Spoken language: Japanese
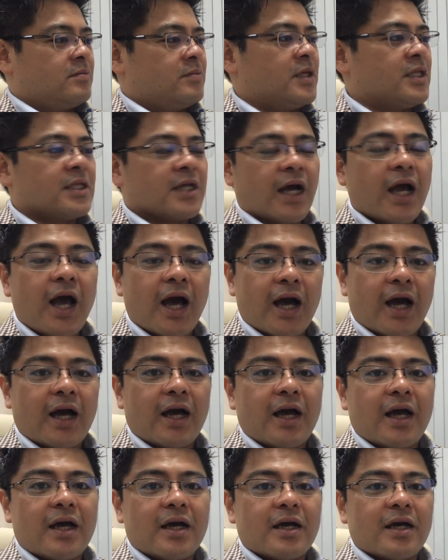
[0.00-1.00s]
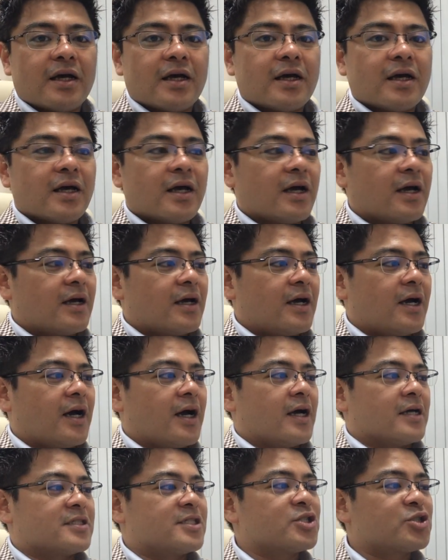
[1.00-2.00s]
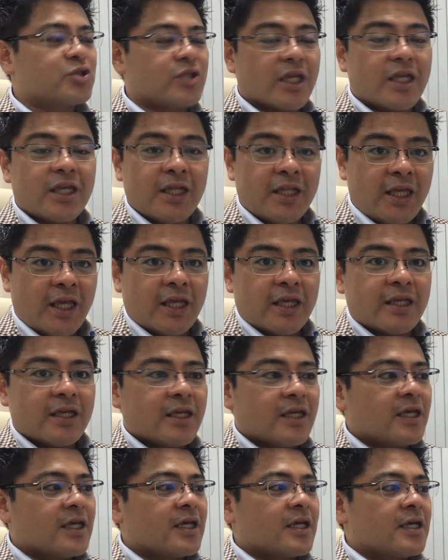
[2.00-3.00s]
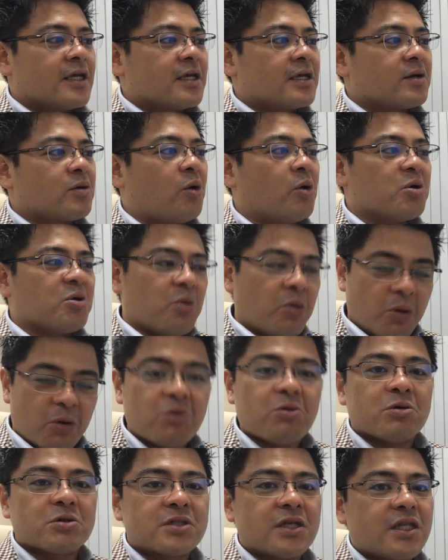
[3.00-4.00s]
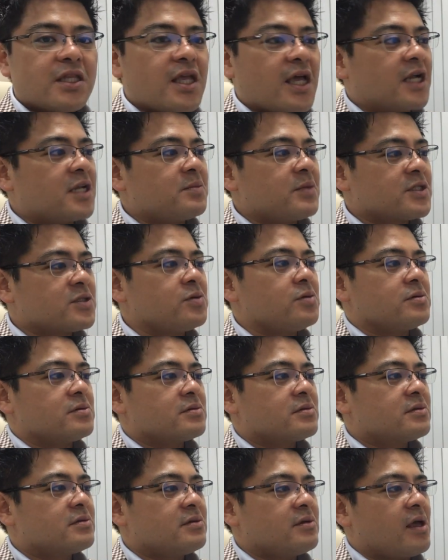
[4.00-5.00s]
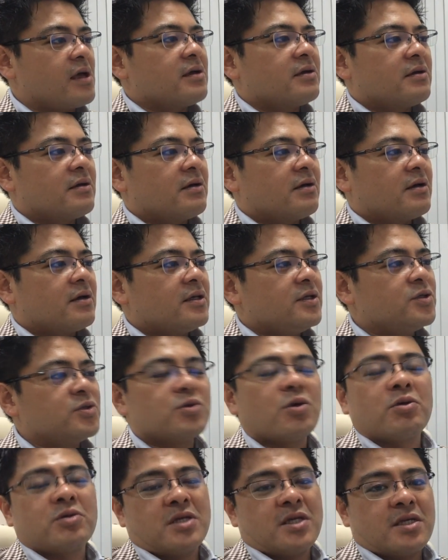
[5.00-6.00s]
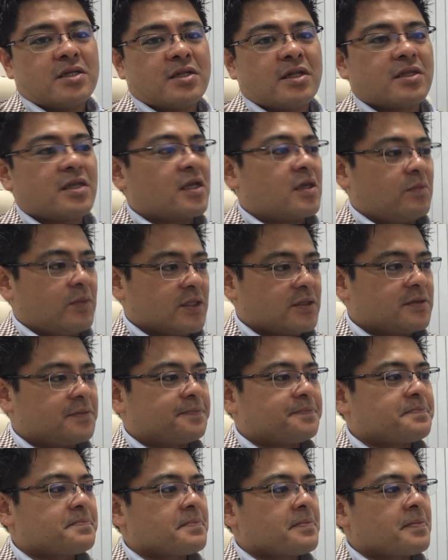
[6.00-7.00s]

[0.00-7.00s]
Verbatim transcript: みんながあ自主的にこういう方向性でやりましょうっていうようになってきます。